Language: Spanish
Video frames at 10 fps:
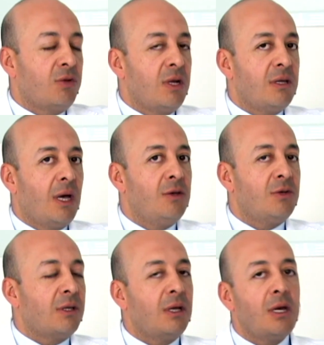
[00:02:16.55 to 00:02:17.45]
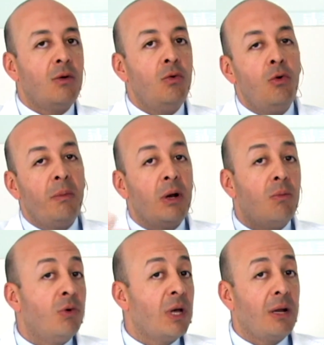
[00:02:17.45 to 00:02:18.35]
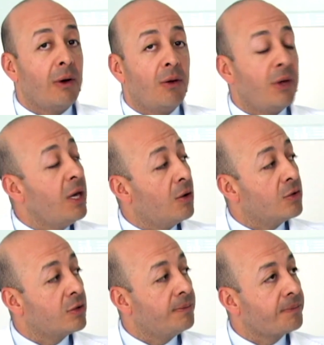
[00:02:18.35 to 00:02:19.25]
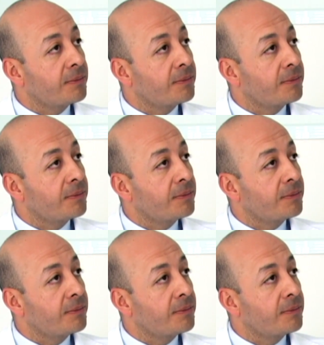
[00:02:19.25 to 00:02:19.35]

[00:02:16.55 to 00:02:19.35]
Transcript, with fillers: o 30 años ya tenían un número muy elevado de hijos.